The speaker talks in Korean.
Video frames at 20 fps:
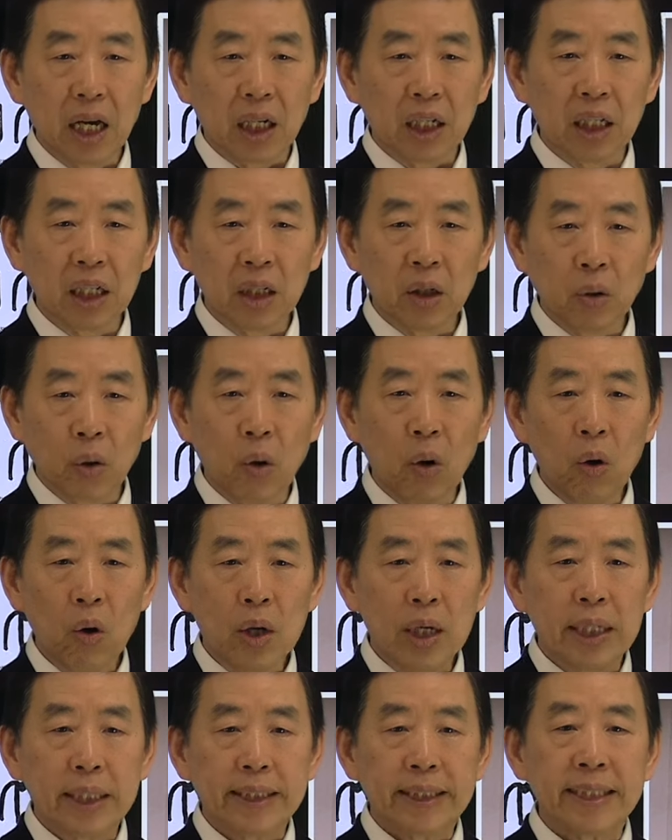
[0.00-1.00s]

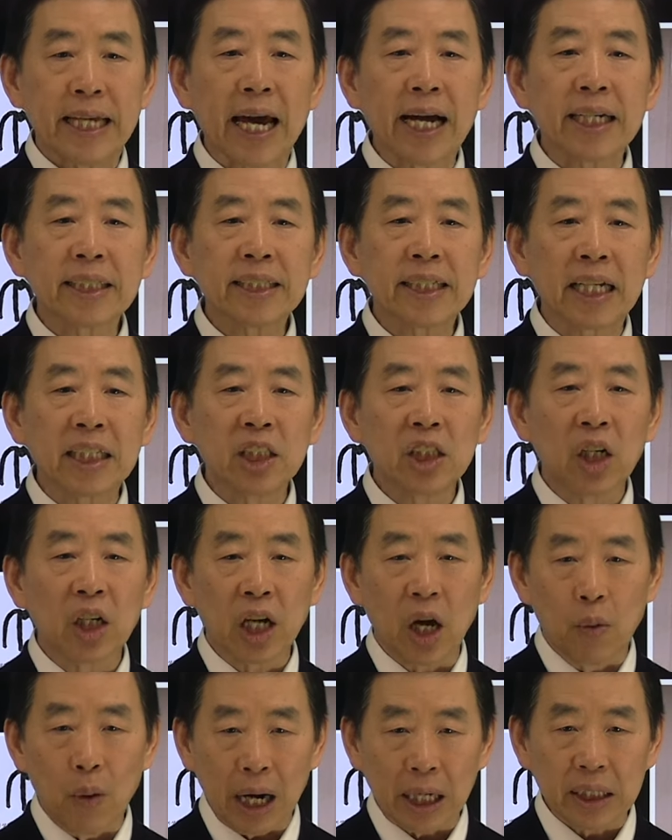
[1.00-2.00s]
그리고
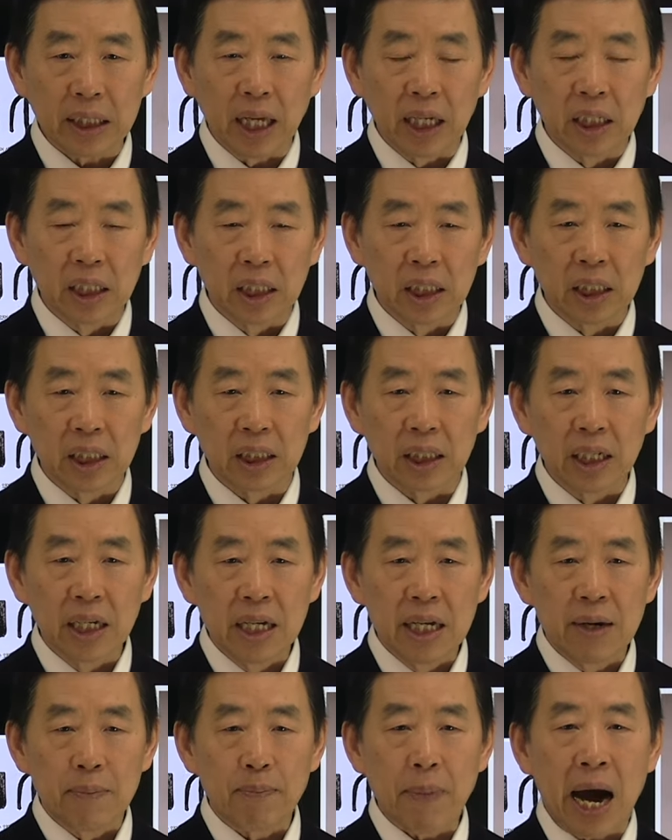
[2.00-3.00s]
생산력의 확대는
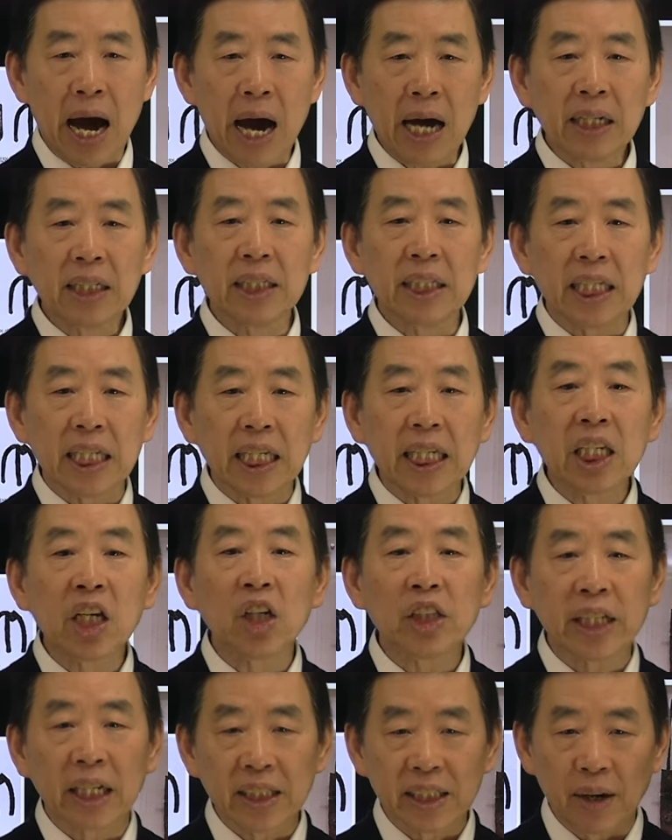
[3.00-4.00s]
많은
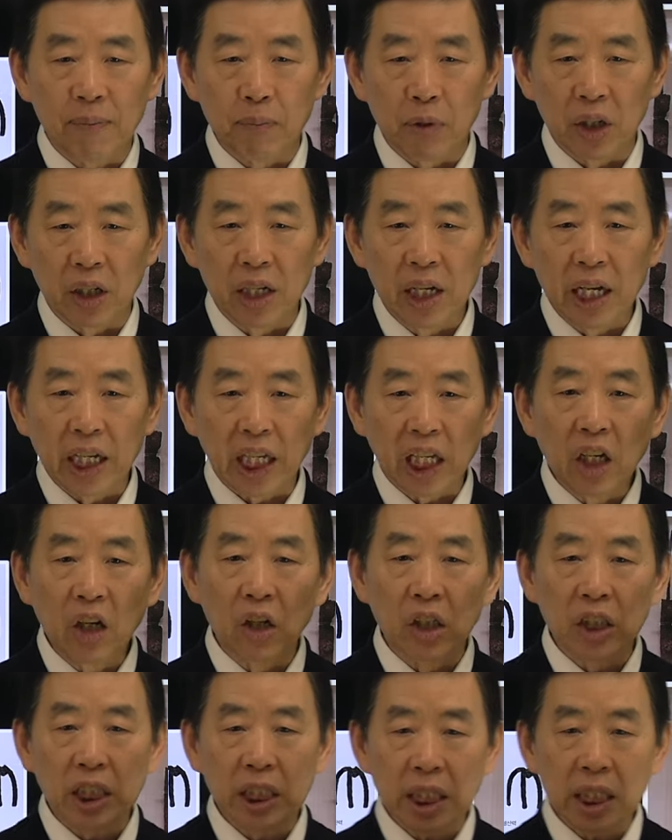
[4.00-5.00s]
잉여 생산물
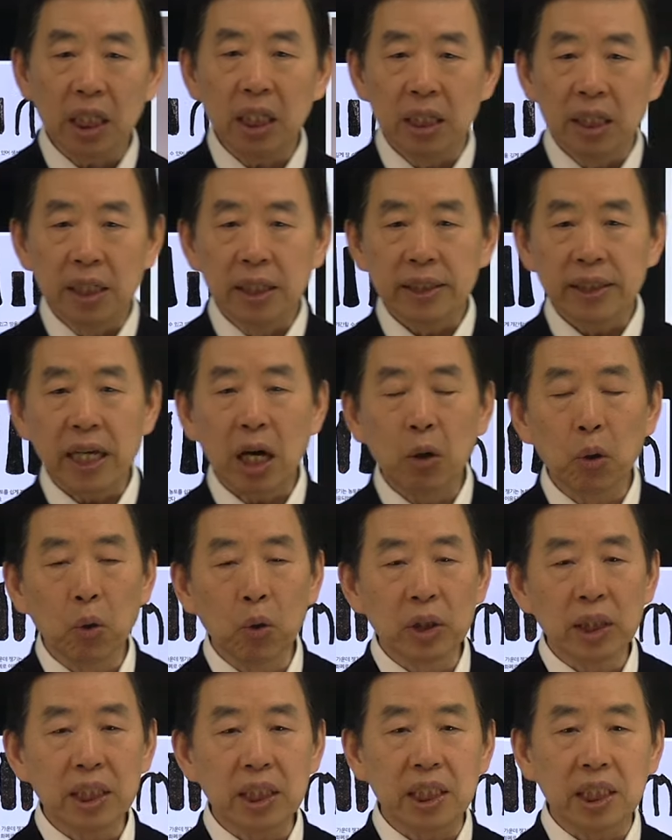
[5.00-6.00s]
이것이
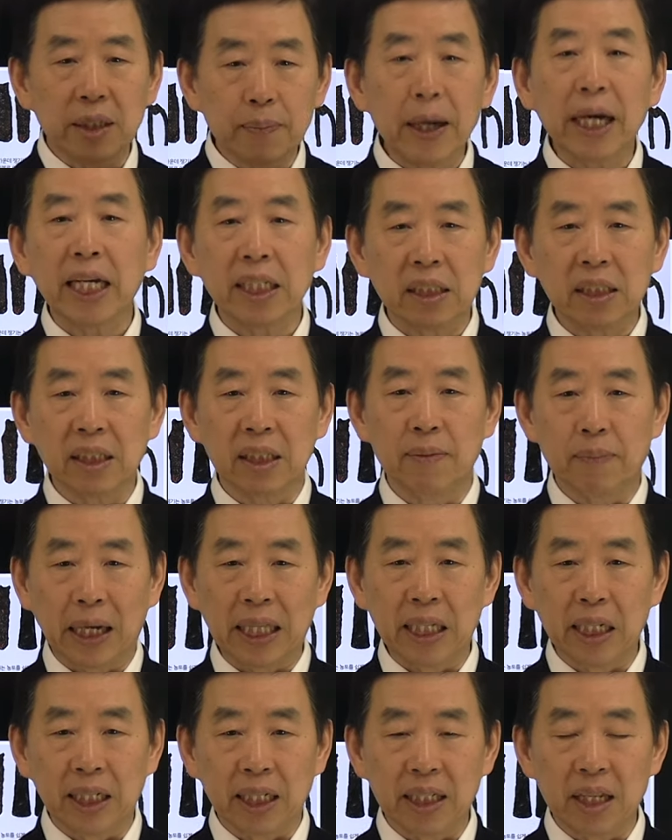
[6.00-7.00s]
새로운 지배계층을
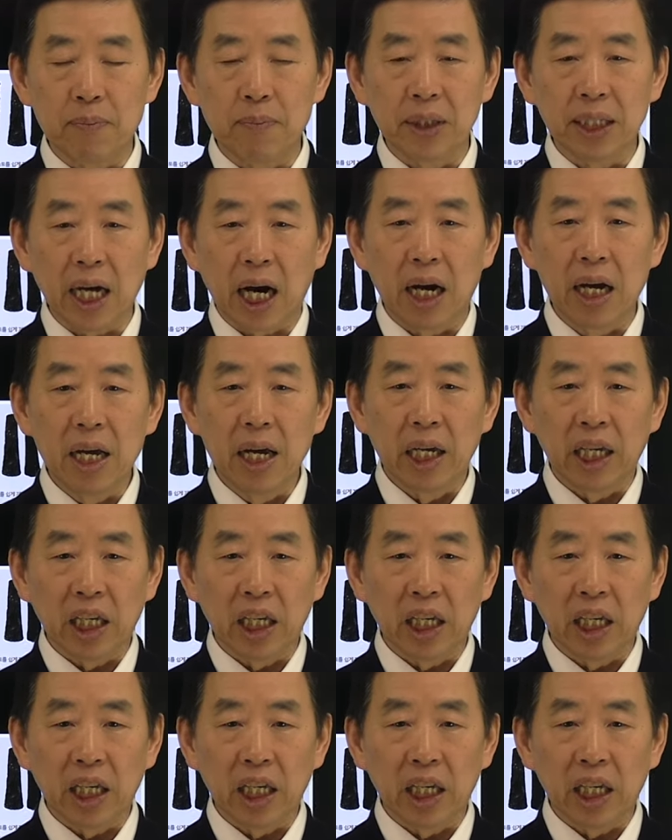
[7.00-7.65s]
만들게 됩니다.